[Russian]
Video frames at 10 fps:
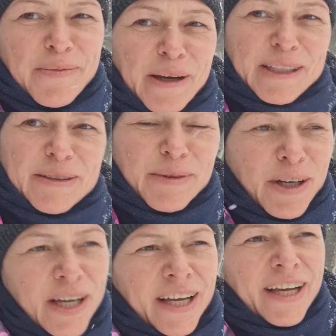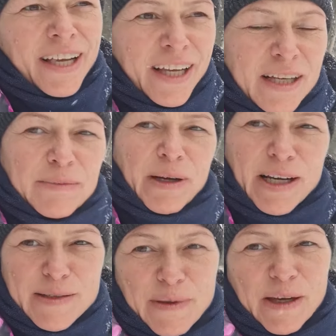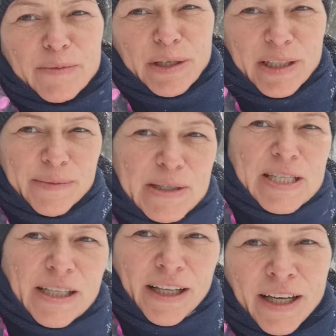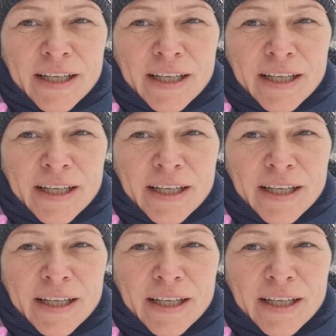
поэтому пока с бегом притормозила.